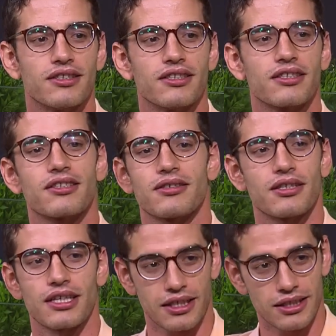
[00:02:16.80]
انك
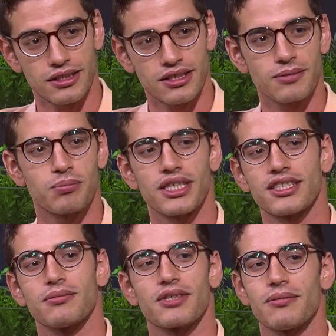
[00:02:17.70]
هتخسي
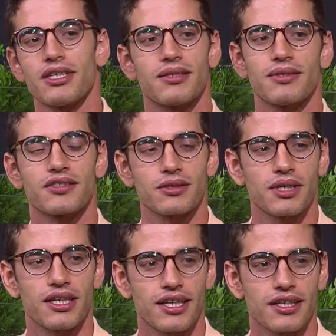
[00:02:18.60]
بس من غير ما تحرمي نفسك من
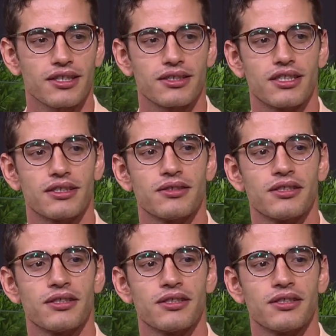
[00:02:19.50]
اي حاجه ازاي يعني,